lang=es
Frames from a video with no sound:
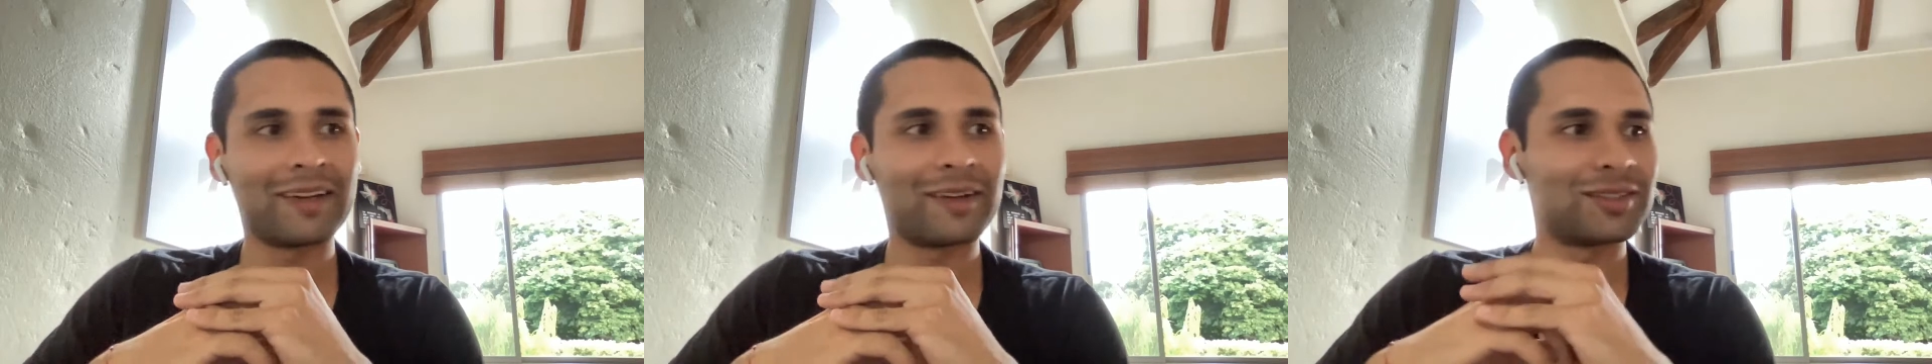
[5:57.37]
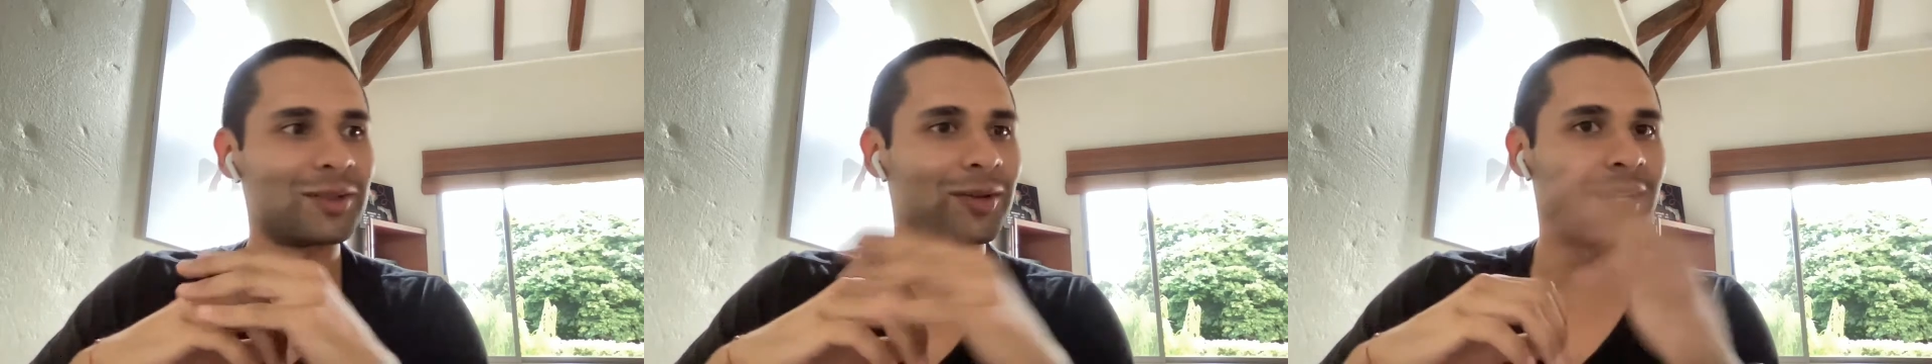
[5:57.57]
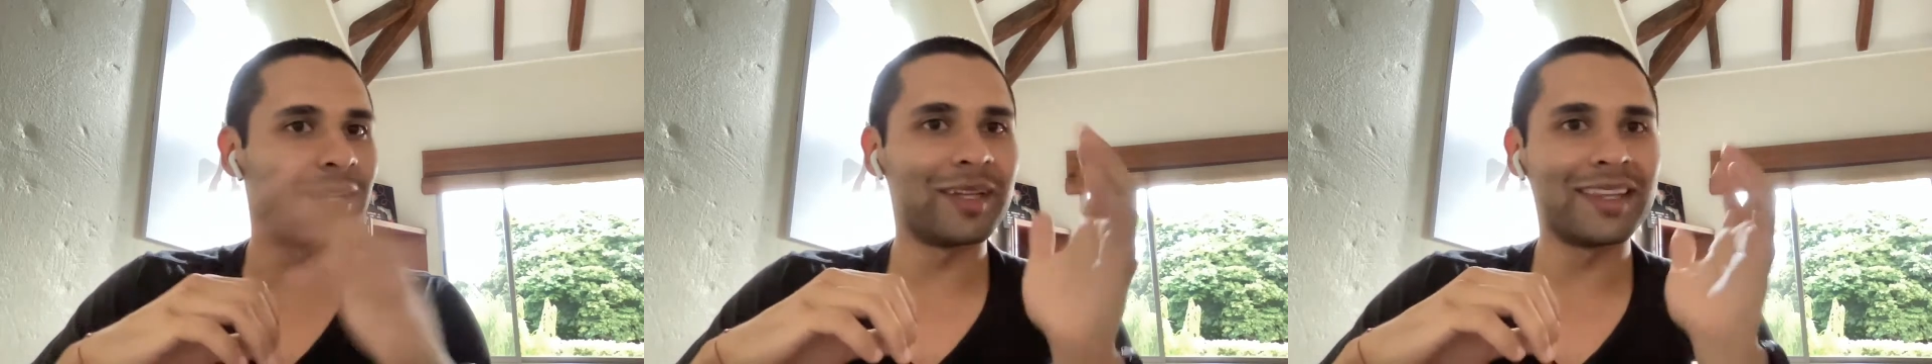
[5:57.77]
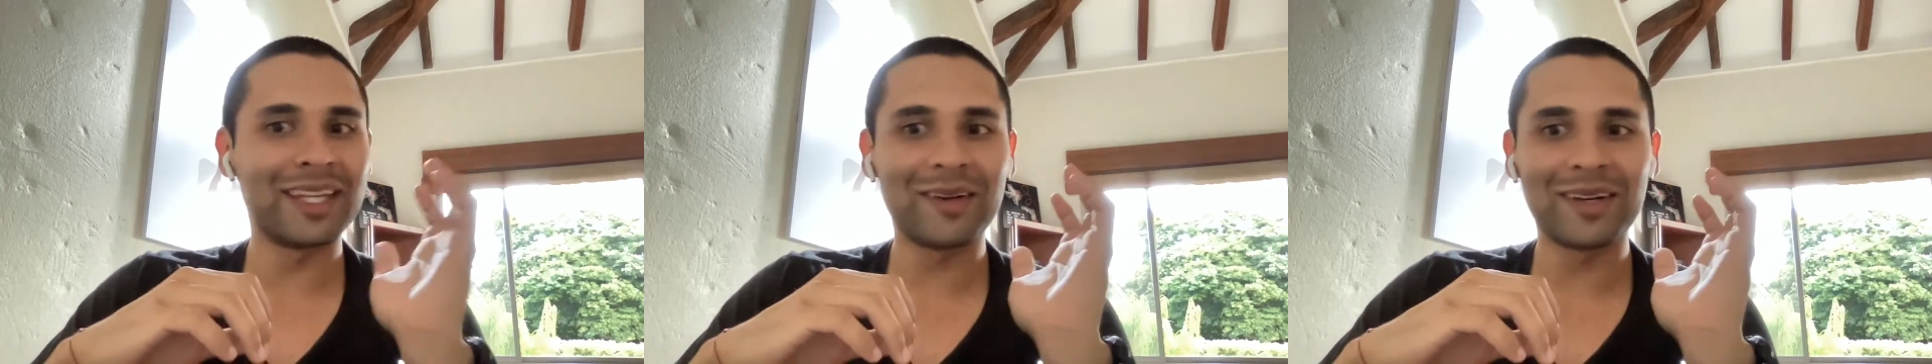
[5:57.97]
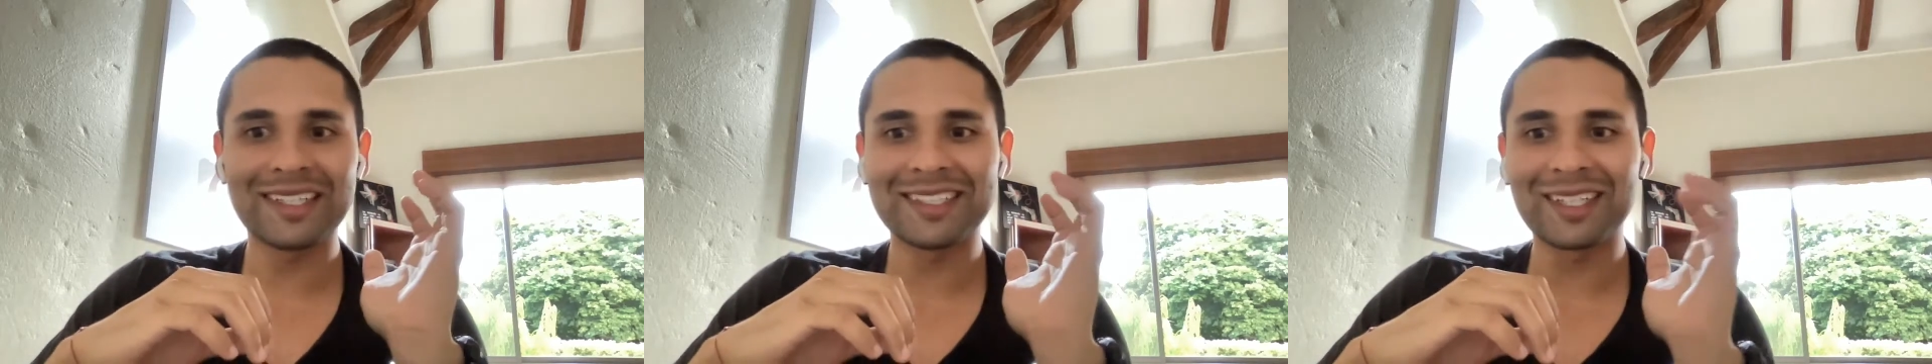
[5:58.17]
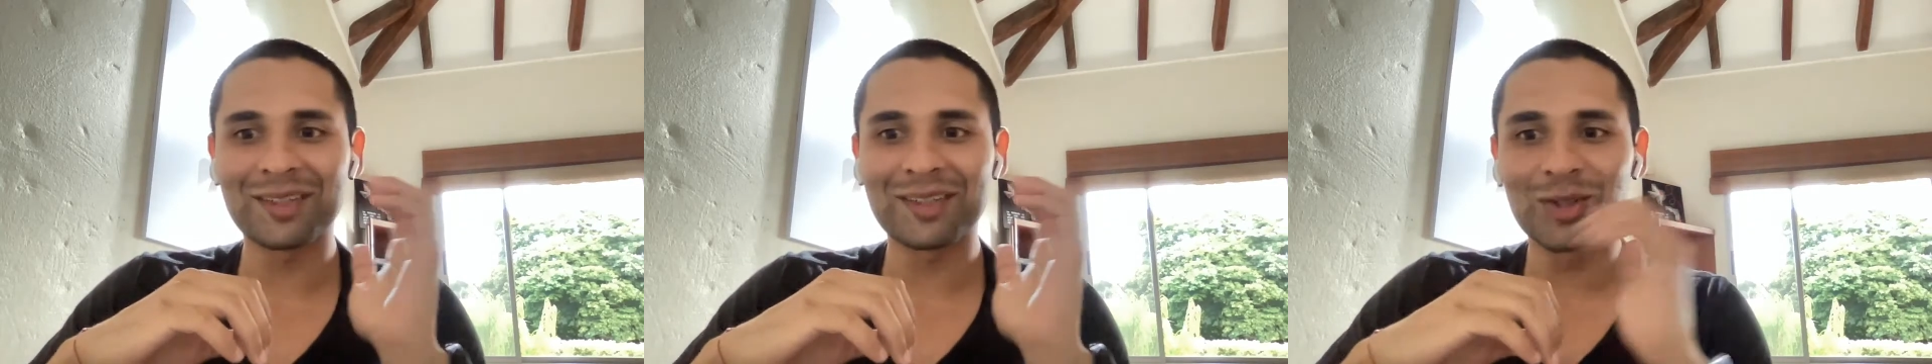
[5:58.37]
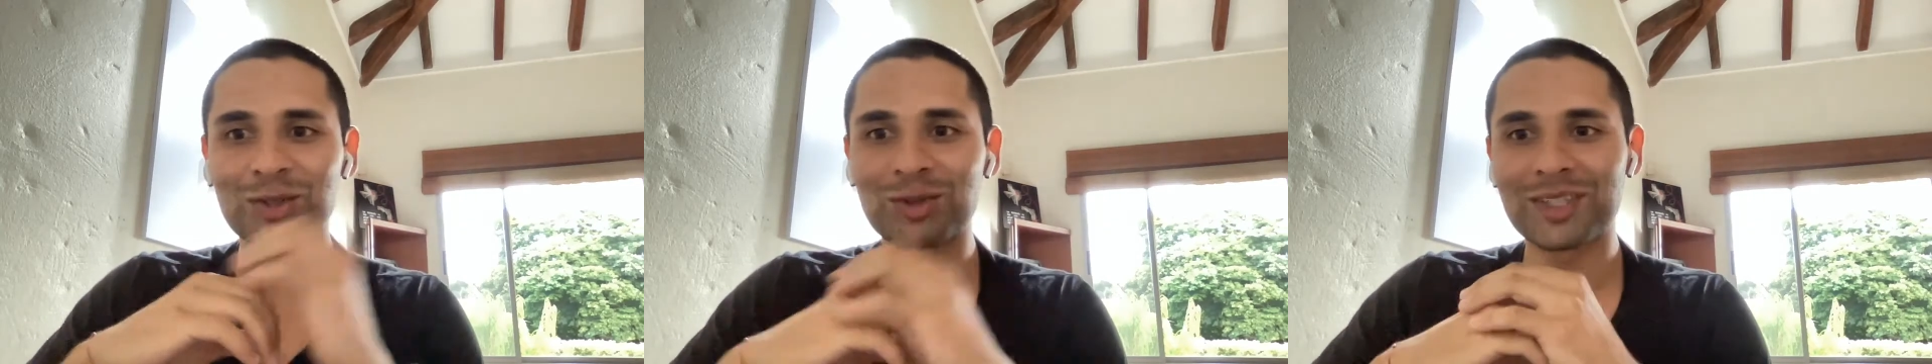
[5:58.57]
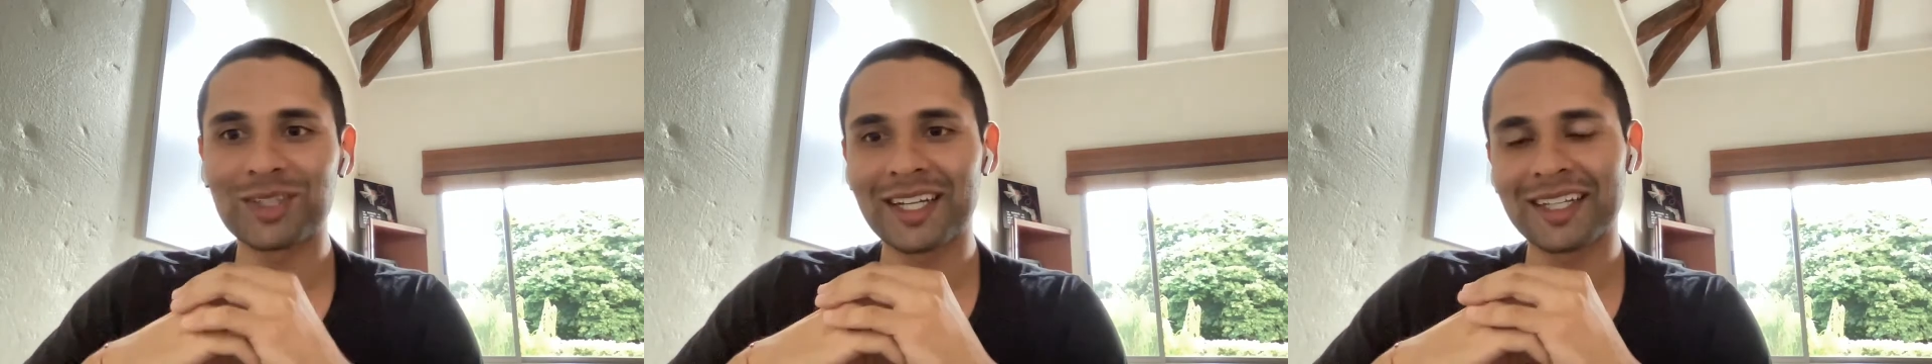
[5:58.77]
seguramente iban a ser
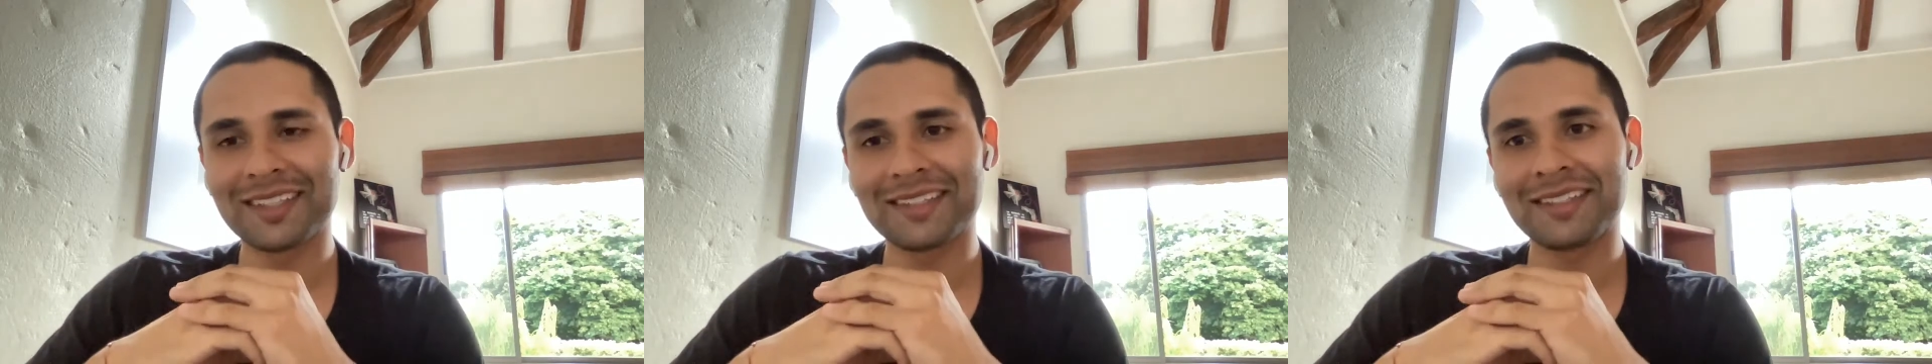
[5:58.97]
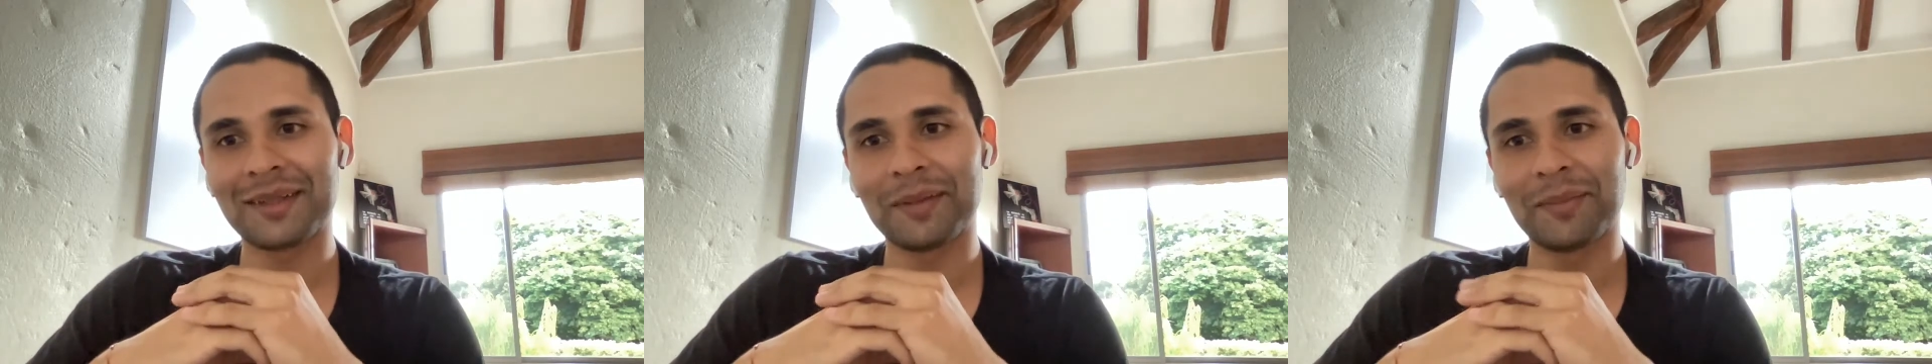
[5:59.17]
dos o tres